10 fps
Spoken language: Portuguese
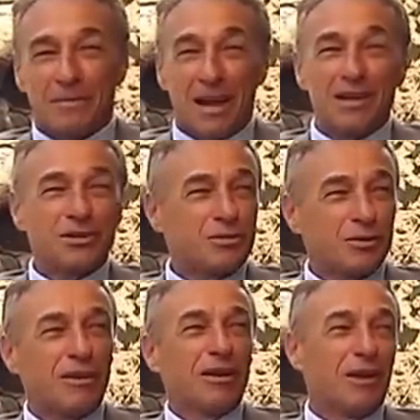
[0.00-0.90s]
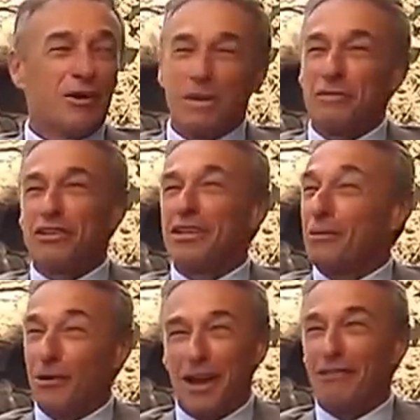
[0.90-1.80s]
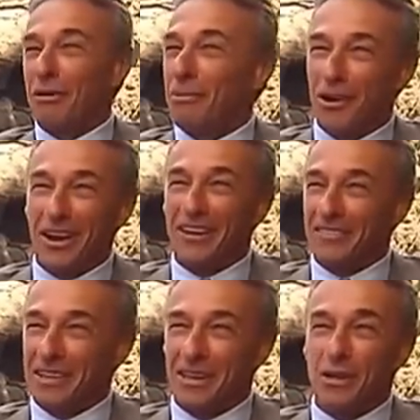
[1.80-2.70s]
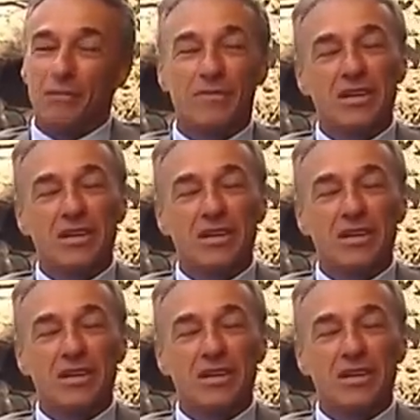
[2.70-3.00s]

Mas eu falei, não, bem-vindo a Angola, vamos embora, entendeu?